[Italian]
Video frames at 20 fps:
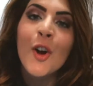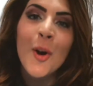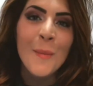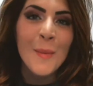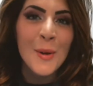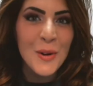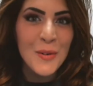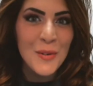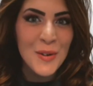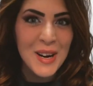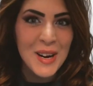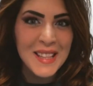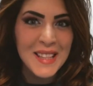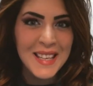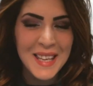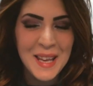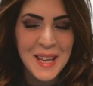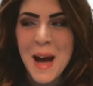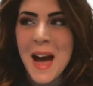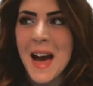come lo
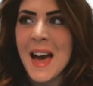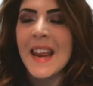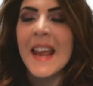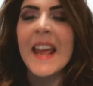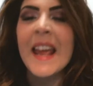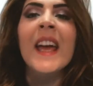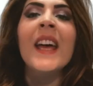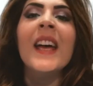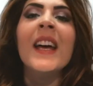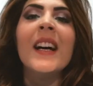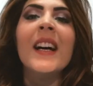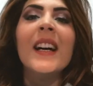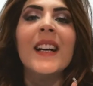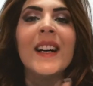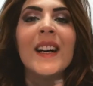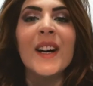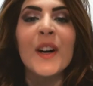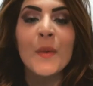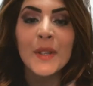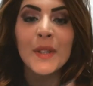volete chiamare.
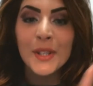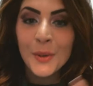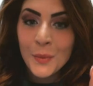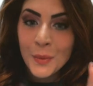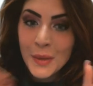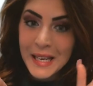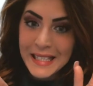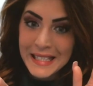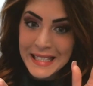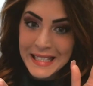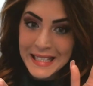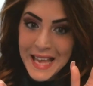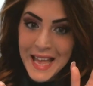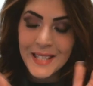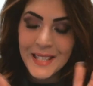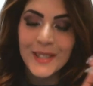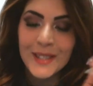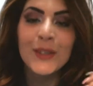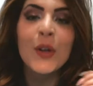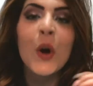Uh, questo qui è il
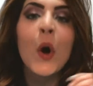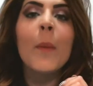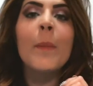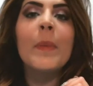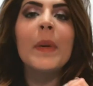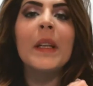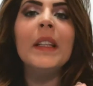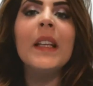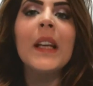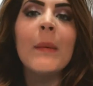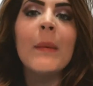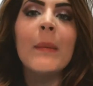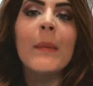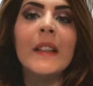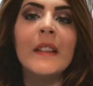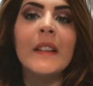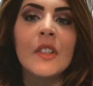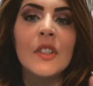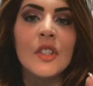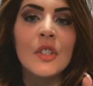sesto.
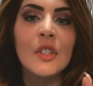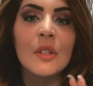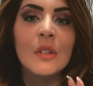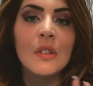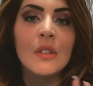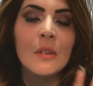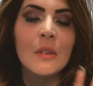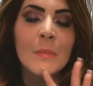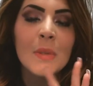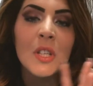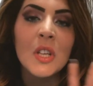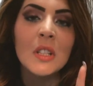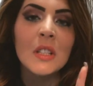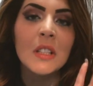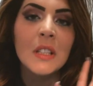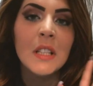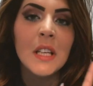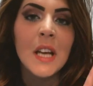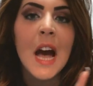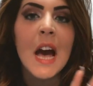Praticamente ci, uh,
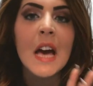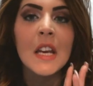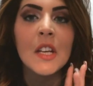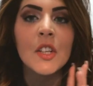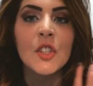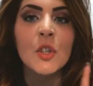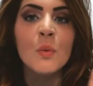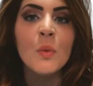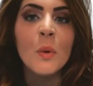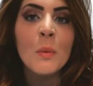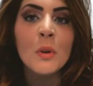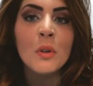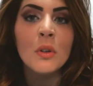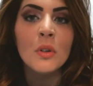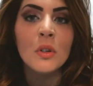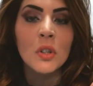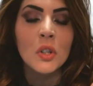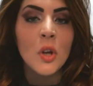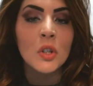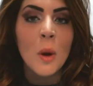bisogna indicare i 5
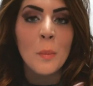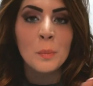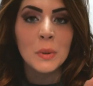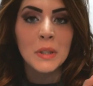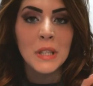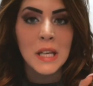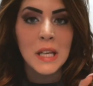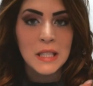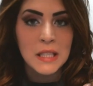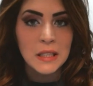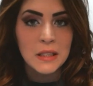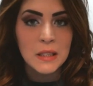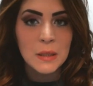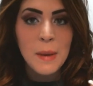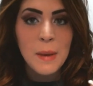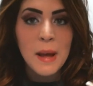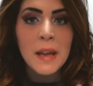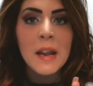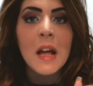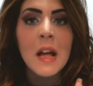prodotti top della
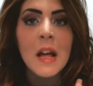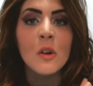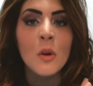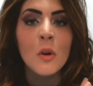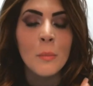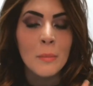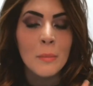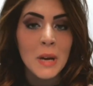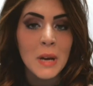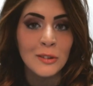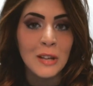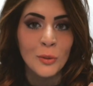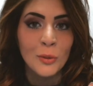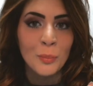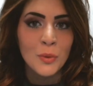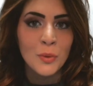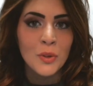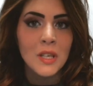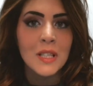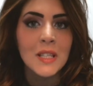settimana,
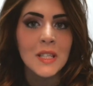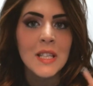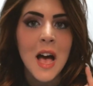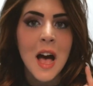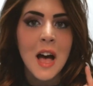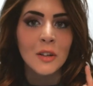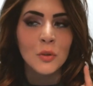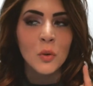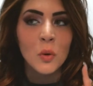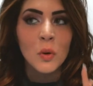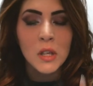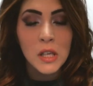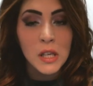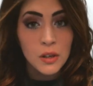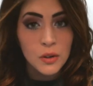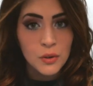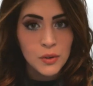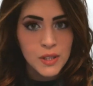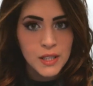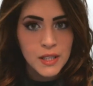l'ombretto più utilizzato,
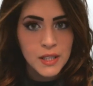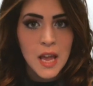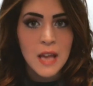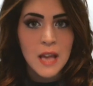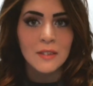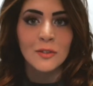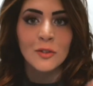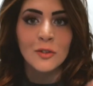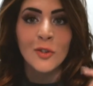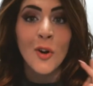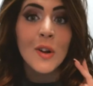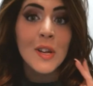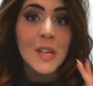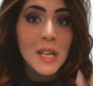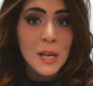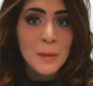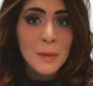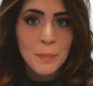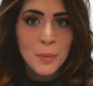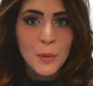il rossetto,
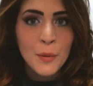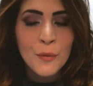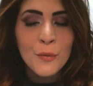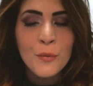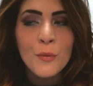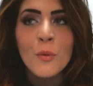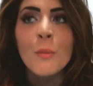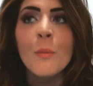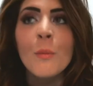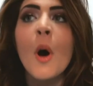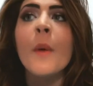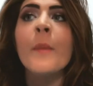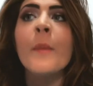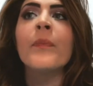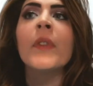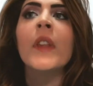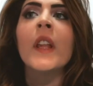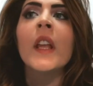il profumo,